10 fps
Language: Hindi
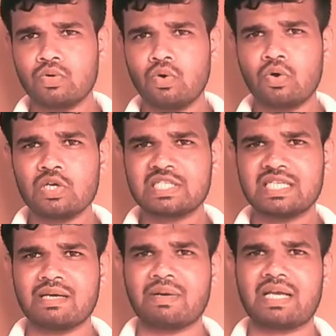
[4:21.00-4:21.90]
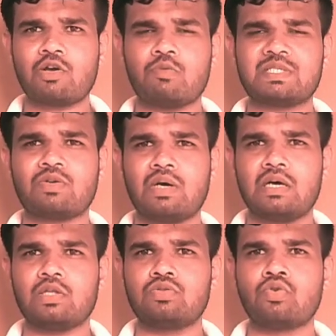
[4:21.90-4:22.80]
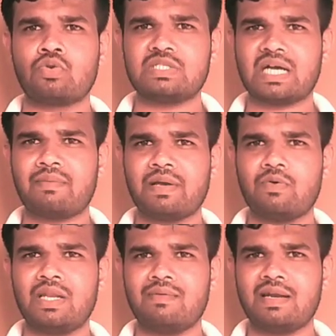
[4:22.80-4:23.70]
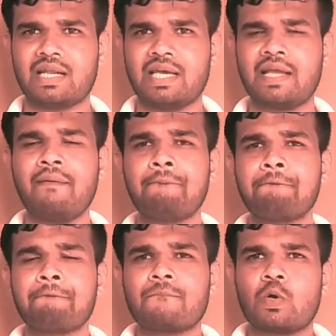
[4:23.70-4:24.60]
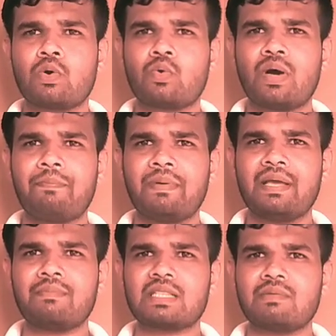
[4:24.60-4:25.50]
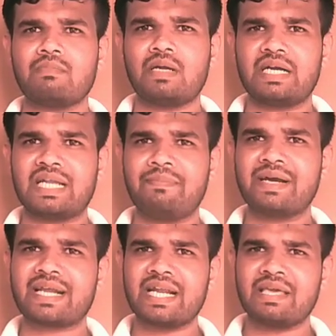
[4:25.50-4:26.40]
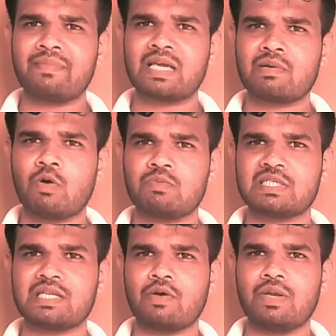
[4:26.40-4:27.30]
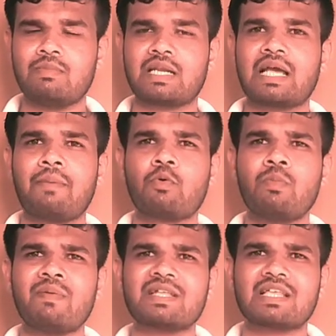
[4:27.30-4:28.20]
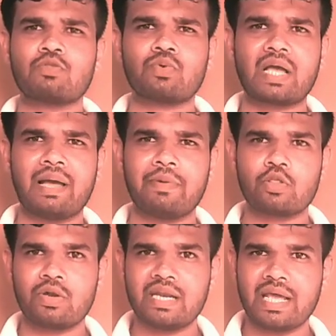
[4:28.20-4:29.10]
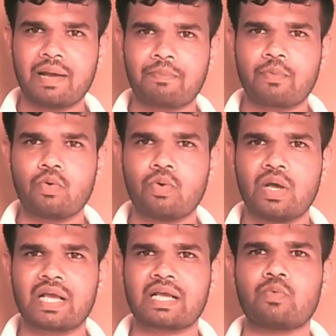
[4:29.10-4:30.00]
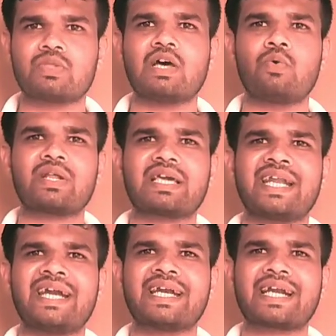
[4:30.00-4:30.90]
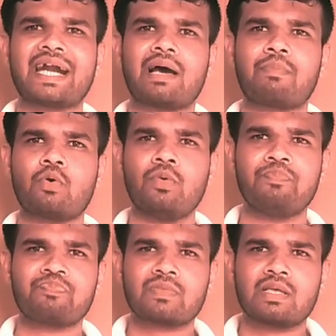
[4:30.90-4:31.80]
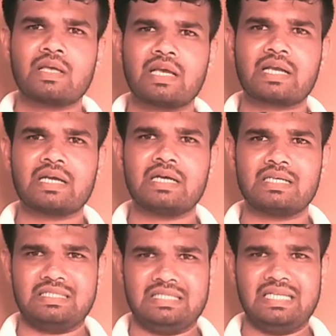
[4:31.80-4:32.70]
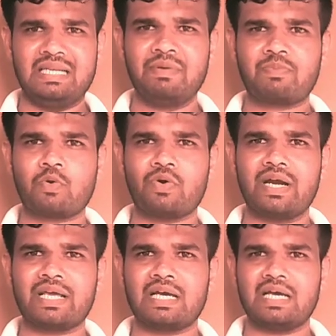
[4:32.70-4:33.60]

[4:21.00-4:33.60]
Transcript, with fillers: नो कॉस्ट ई के ऑप्शन दोनों जगह पे अवेलेबल रहेगा और वहाँ पे मतलब डेबिट कार्ड ई के भी ऑप्शन अवेलेबल रहे आपको मैं बता दूँ कि अमेज़ोन ने आपको एक विदाउट क्रेडिट कार्ड आपको एक लिमिट प्रोवाइड